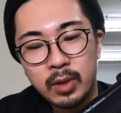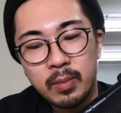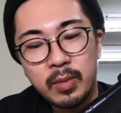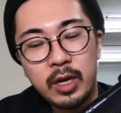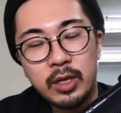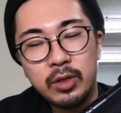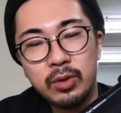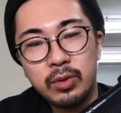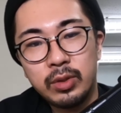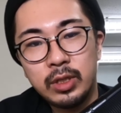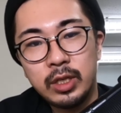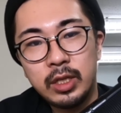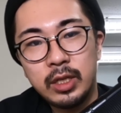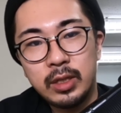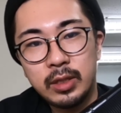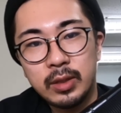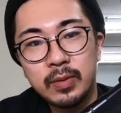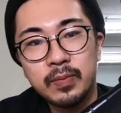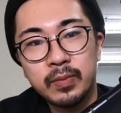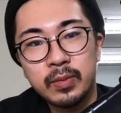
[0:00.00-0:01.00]
まあ、より
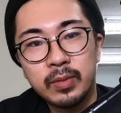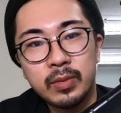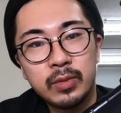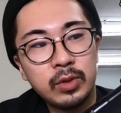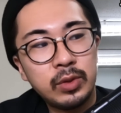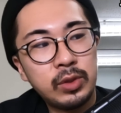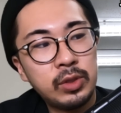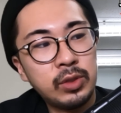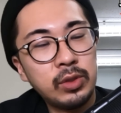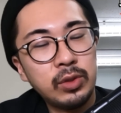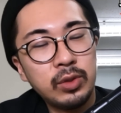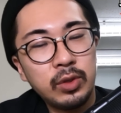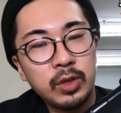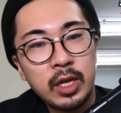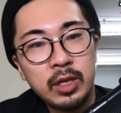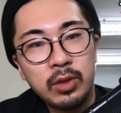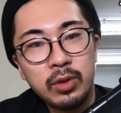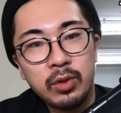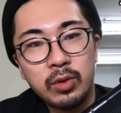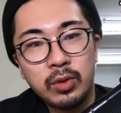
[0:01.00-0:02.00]
普通の
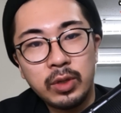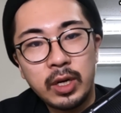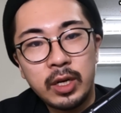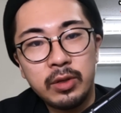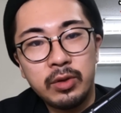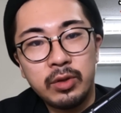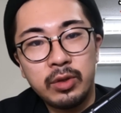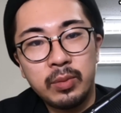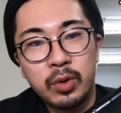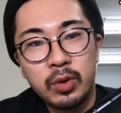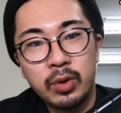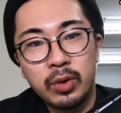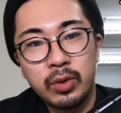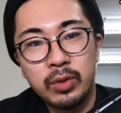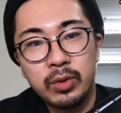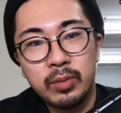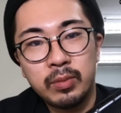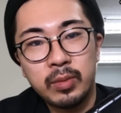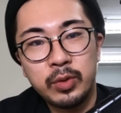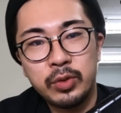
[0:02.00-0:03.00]
電動ガンよりも、
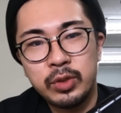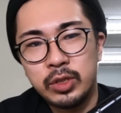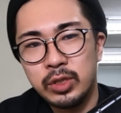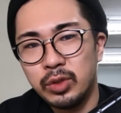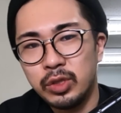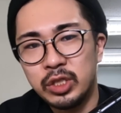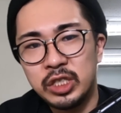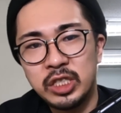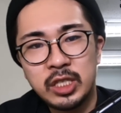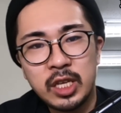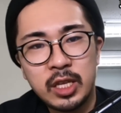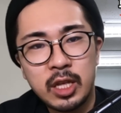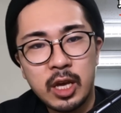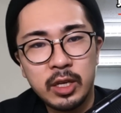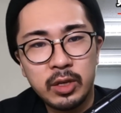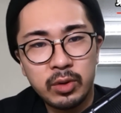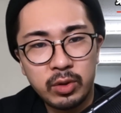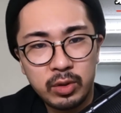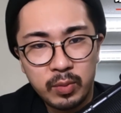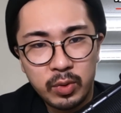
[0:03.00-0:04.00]
ま普通の次世
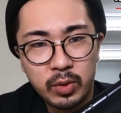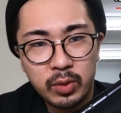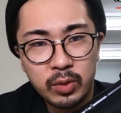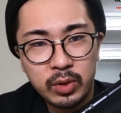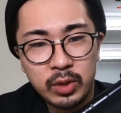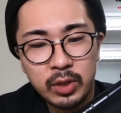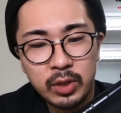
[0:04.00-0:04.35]
代よりも、